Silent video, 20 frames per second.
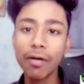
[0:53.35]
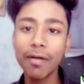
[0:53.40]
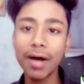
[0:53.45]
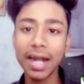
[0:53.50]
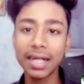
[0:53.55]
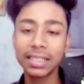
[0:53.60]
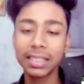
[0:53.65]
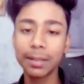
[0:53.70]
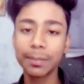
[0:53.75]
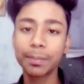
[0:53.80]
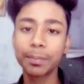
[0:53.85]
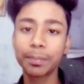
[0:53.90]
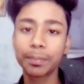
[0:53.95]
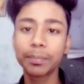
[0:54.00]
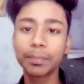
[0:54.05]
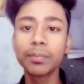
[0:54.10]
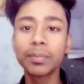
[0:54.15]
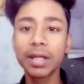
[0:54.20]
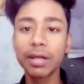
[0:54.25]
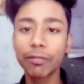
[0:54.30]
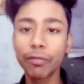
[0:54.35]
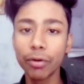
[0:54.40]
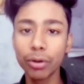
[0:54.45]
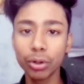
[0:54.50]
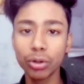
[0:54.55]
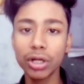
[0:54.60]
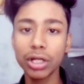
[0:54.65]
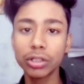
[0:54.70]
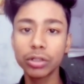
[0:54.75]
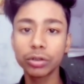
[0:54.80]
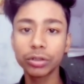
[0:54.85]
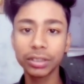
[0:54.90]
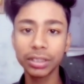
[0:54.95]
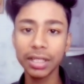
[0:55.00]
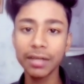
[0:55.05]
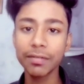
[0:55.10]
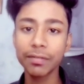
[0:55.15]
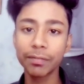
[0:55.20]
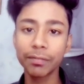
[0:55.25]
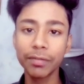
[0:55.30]
व्हाट्सएप आपके फ़ोटो है जो
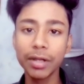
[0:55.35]
सेव